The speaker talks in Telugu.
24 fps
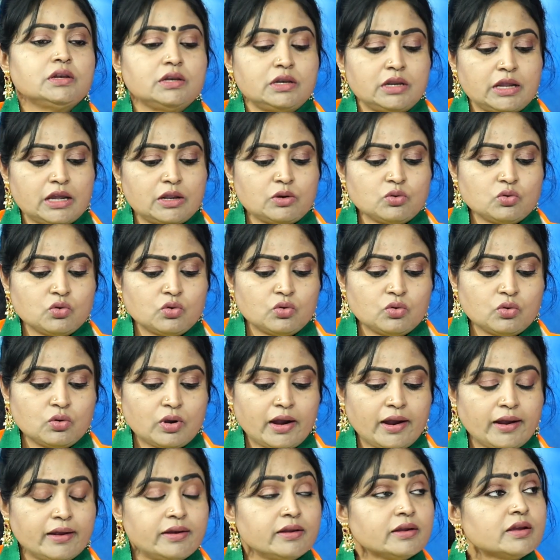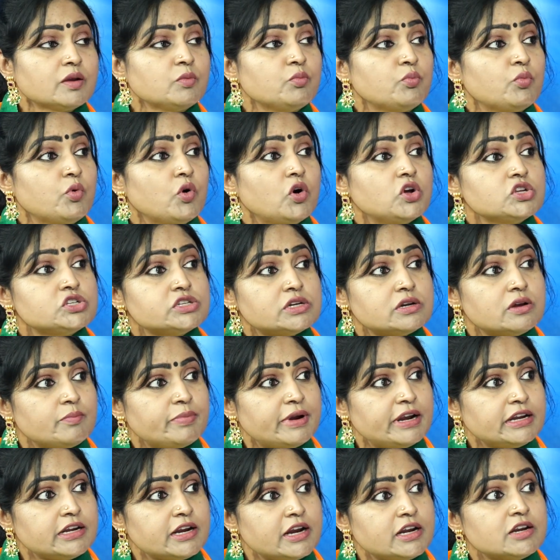నేను ఆయనకి భోజనం
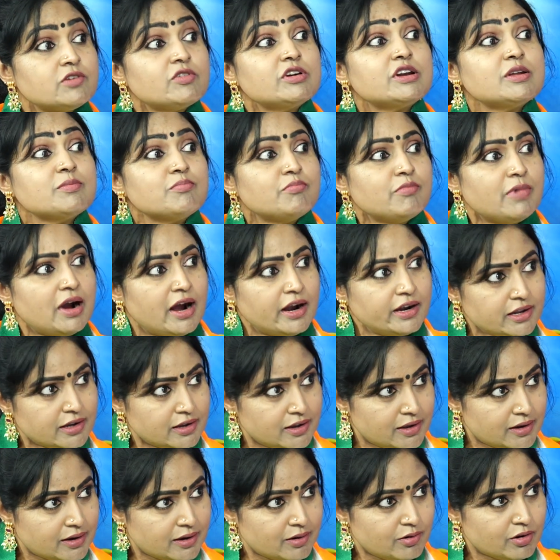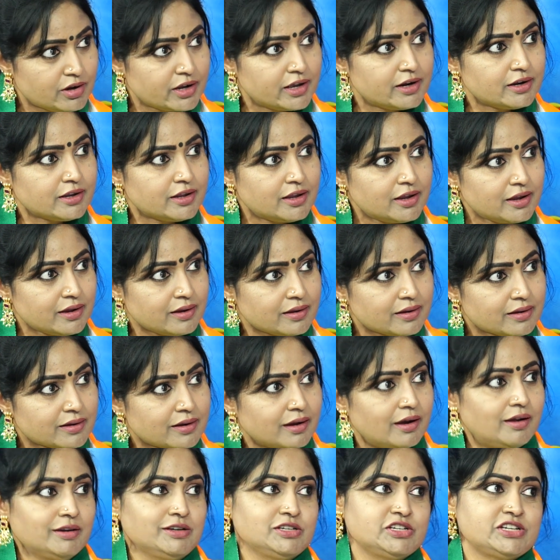పెట్టేటువంటి మాణిక్యరావు గారికి
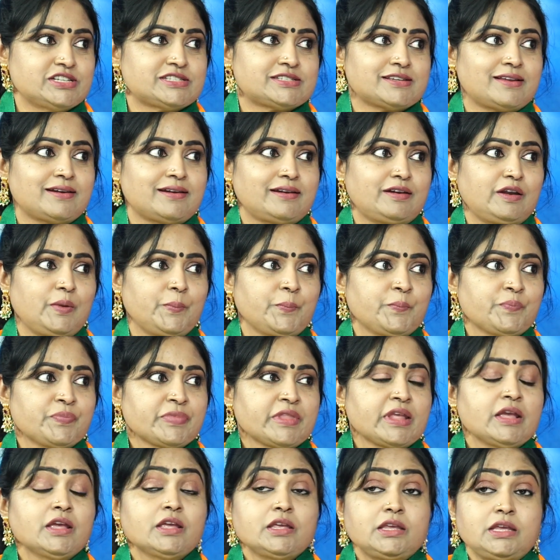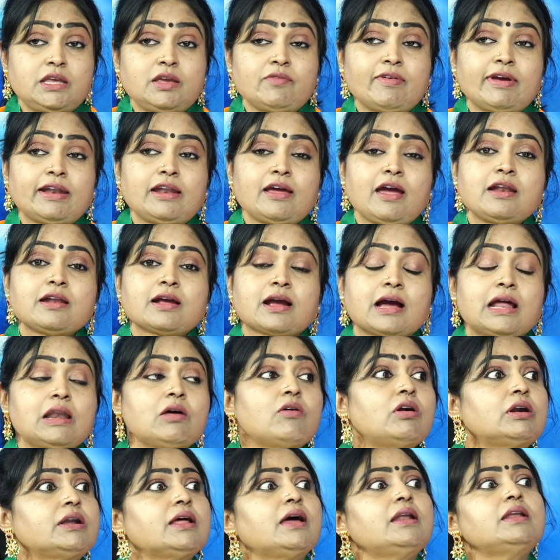కాల్ చేశానండి ఈవెన్ ఆయన
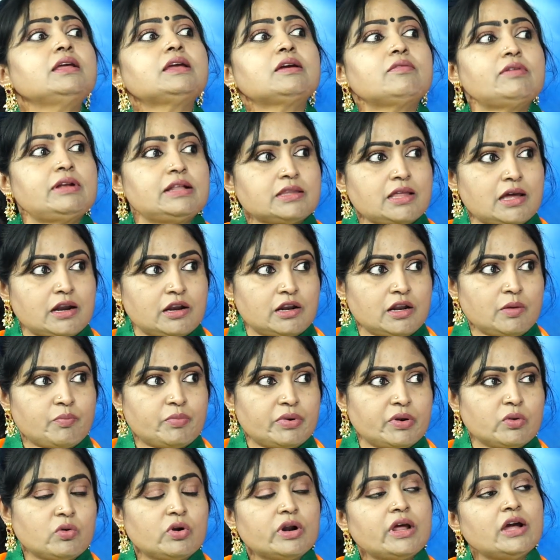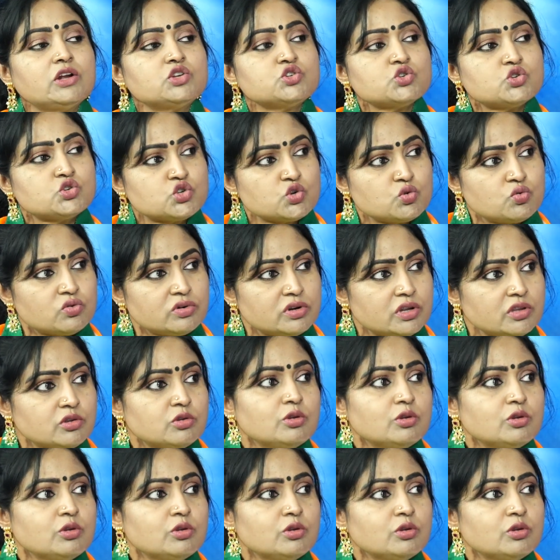కలవడానికి వెళ్తానన్నప్పుడు కూడా చుట్టూ ఉన్న